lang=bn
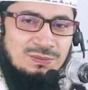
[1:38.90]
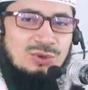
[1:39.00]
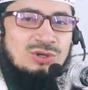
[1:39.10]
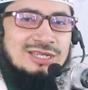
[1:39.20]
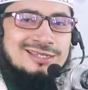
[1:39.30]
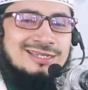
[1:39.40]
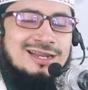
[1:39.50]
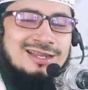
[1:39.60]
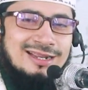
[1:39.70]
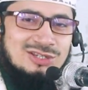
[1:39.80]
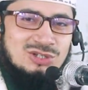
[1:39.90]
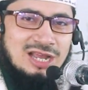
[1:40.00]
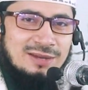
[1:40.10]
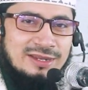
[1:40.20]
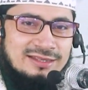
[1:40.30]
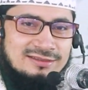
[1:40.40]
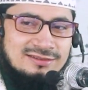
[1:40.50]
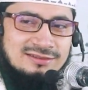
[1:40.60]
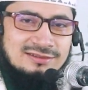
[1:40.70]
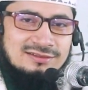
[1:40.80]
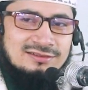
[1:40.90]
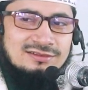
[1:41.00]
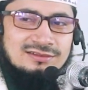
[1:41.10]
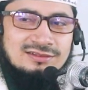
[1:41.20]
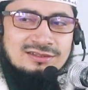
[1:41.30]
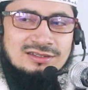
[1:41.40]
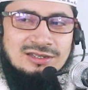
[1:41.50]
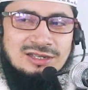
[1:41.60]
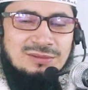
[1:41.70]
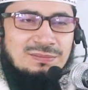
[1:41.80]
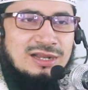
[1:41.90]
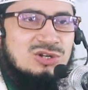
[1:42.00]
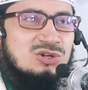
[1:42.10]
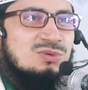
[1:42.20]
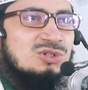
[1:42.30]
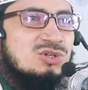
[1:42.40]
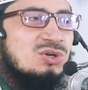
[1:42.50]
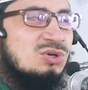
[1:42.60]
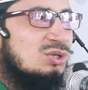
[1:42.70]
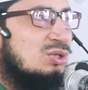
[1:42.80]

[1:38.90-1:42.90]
বনি ইসরায়েলের একজন আবেদ পাঁচশো বছর